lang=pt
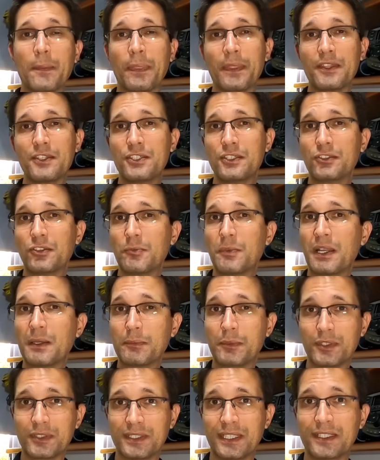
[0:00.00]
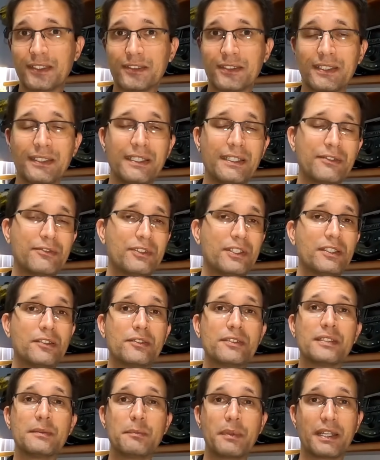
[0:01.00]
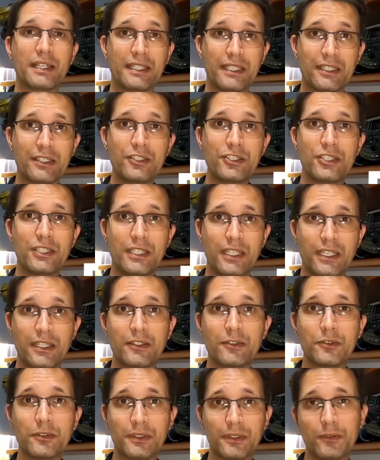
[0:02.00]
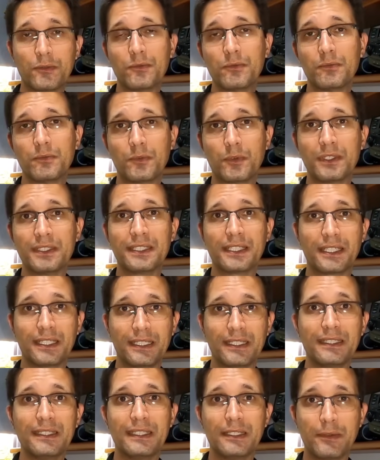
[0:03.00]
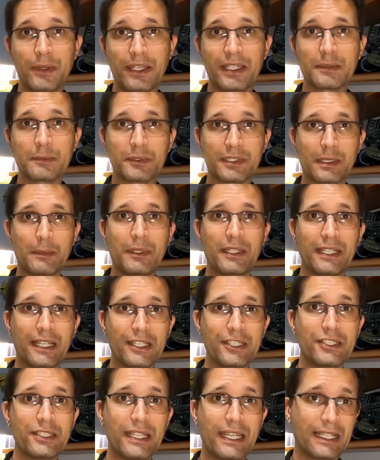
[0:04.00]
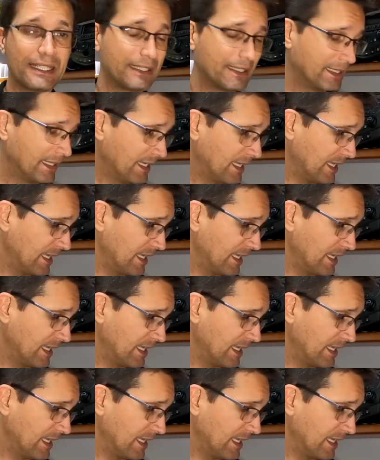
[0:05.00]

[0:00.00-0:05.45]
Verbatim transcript: de tomar processos indevidos e perder dinheiro com coisa que não é responsabilidade dela.